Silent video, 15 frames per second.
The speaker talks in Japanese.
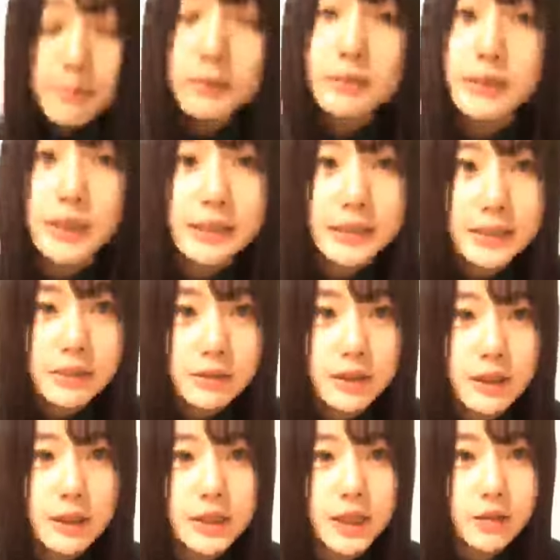まあ最近の
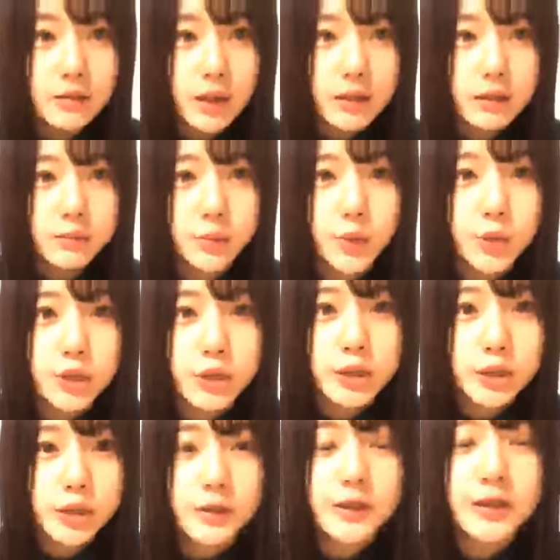携帯は防
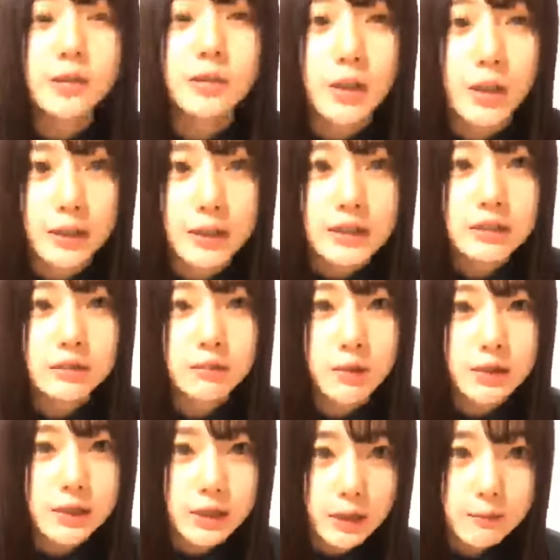水ついてるからねいつの
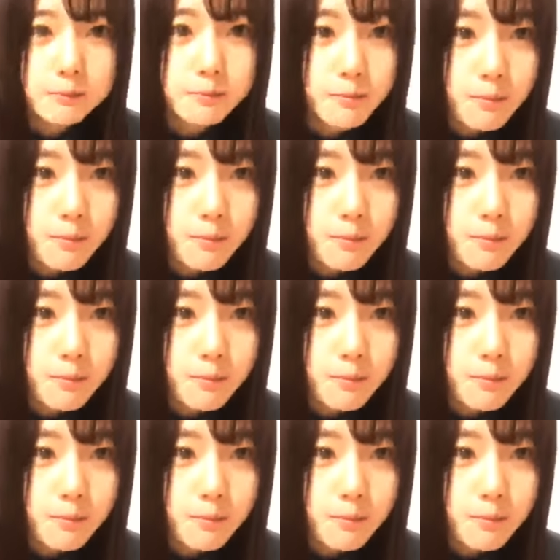間にか